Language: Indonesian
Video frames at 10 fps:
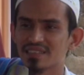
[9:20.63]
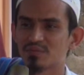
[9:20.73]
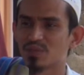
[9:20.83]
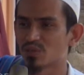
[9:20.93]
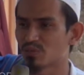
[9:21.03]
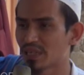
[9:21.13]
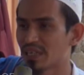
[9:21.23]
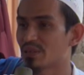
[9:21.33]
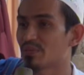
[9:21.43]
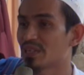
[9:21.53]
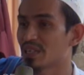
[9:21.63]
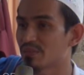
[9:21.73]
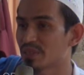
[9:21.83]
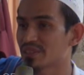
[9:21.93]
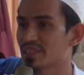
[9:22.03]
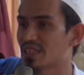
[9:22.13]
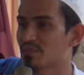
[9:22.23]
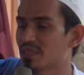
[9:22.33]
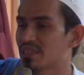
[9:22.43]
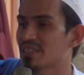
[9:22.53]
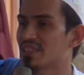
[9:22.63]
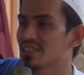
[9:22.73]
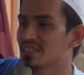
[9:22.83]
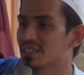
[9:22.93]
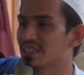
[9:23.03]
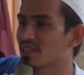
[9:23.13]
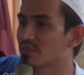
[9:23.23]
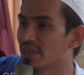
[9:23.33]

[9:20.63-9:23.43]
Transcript: Merubah nama-nama sahabatnya yang tidak